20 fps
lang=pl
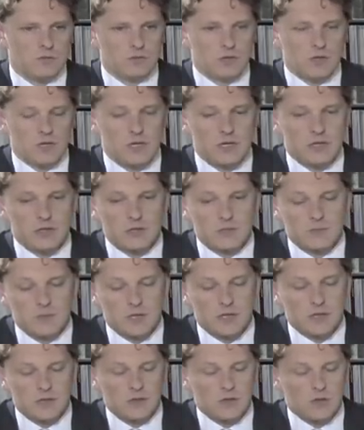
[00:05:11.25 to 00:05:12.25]
no ale jest
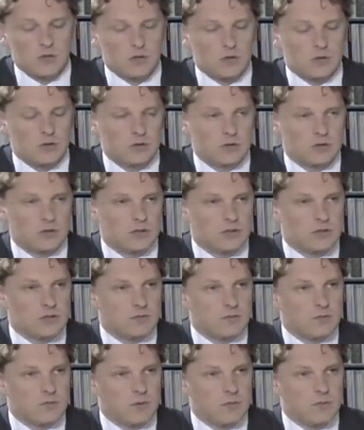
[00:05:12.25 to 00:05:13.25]
parasol ochrony nad
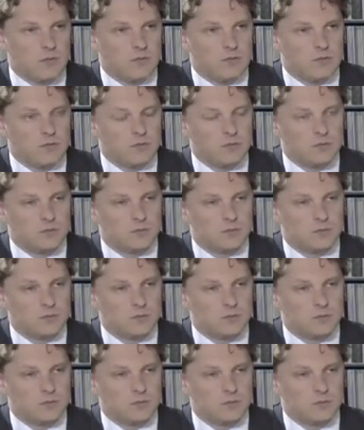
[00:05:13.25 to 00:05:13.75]
szefem ABW.